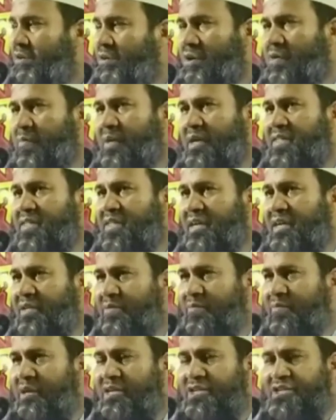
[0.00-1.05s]
রমাজান
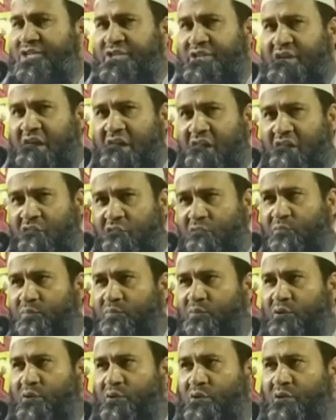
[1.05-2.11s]
মাস
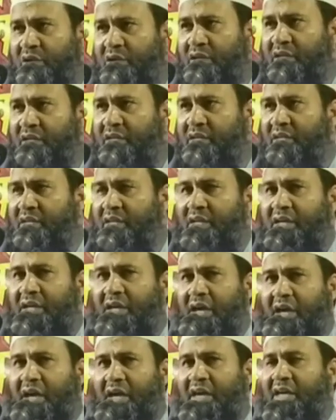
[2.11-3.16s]
আরম্ভ হলে
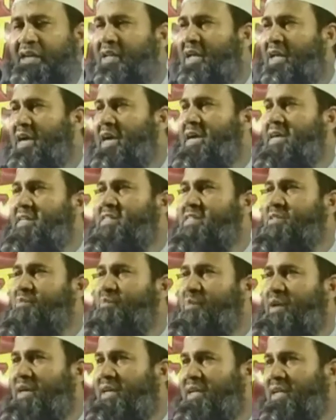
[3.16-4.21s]
আল্লাহ
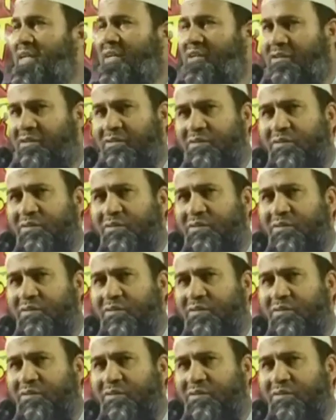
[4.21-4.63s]
আসমানের